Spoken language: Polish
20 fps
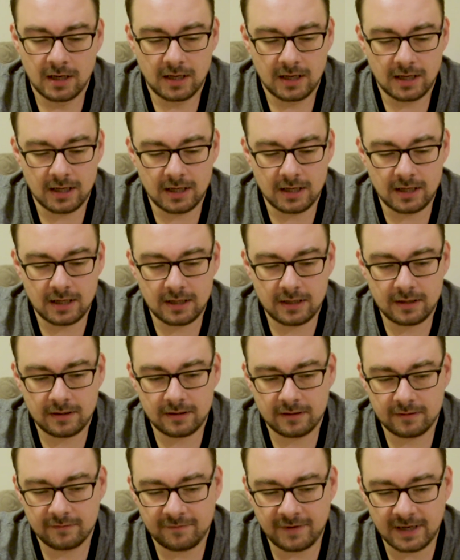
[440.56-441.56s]
E,
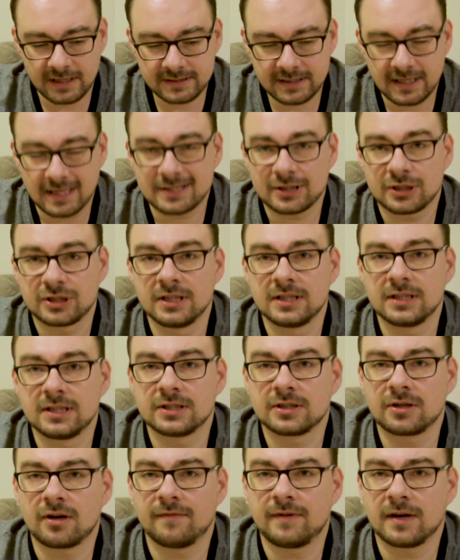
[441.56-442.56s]
wersja
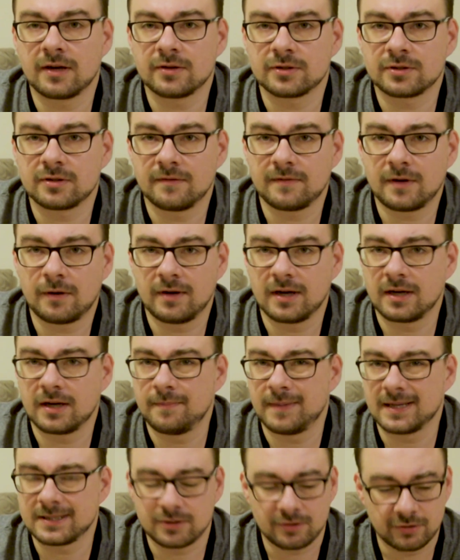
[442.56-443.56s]
3-dyskowa kosztowała
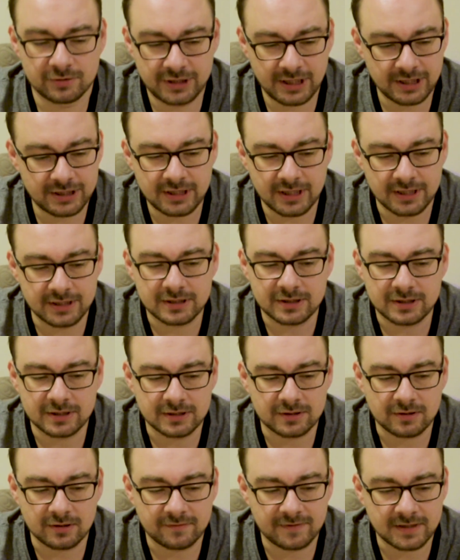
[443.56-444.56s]
chyba 110 czy
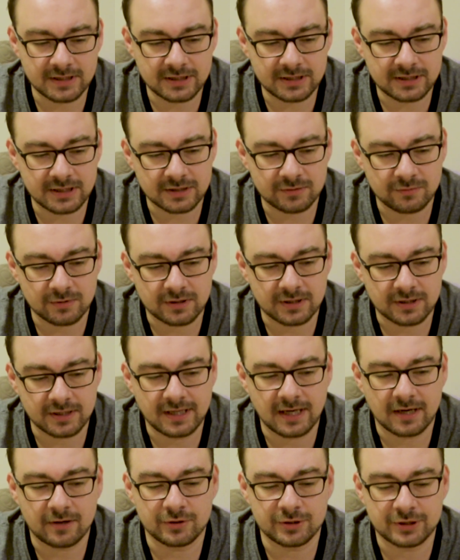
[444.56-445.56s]
120 zł,
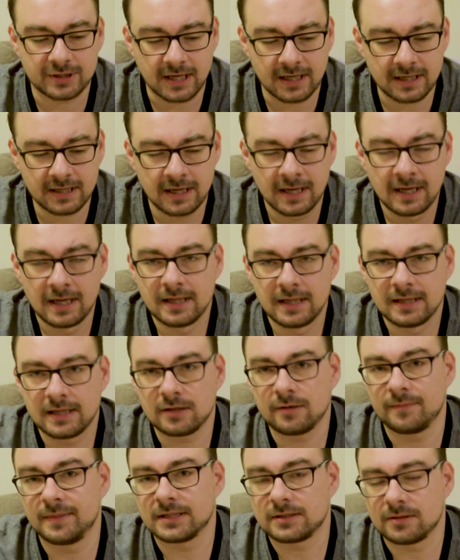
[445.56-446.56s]
jakoś tak.
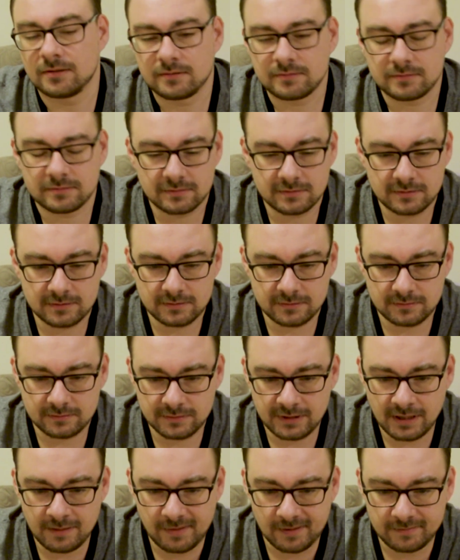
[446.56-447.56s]
Natomiast no, e,
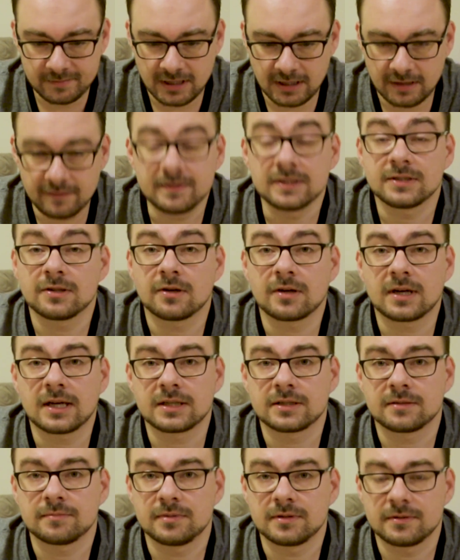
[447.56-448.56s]
nie mam
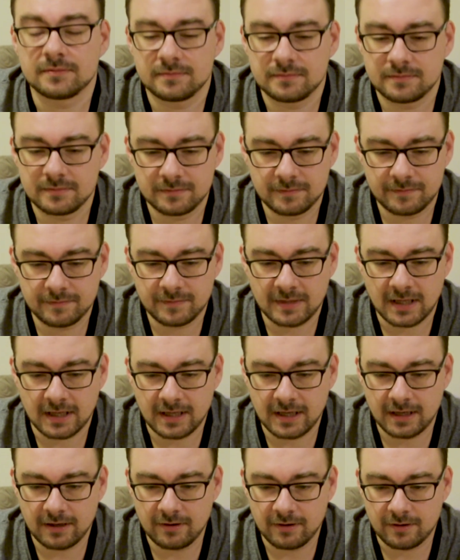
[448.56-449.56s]
telewizora, żeby
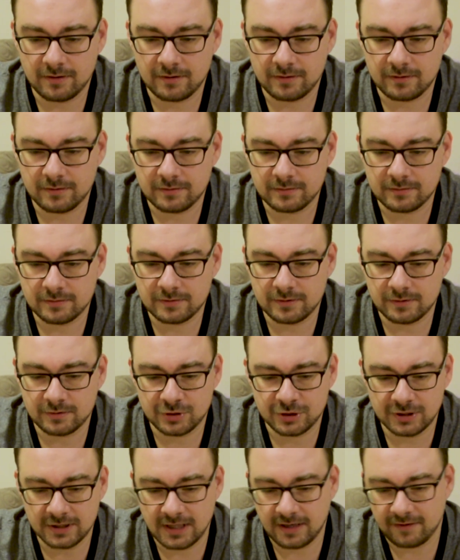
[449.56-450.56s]
takiego do
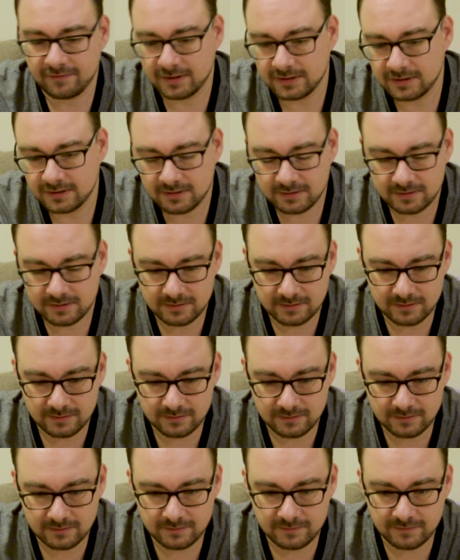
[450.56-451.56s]
3D, więc
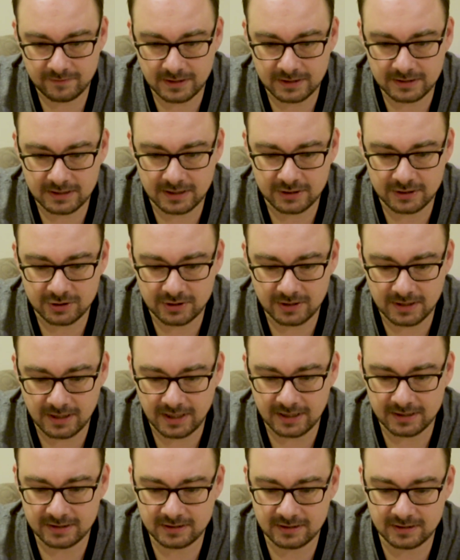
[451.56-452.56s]
e, wersja 3D
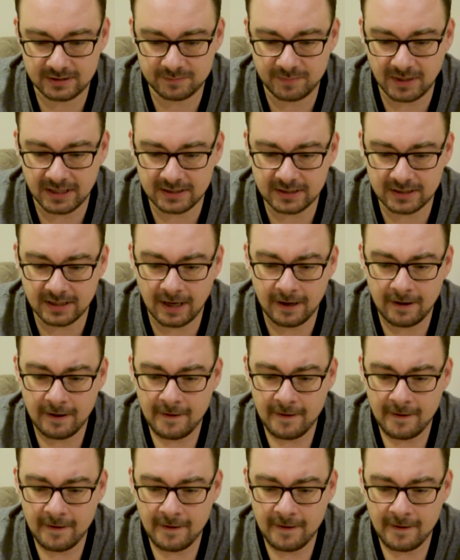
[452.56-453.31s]
jest zbędna.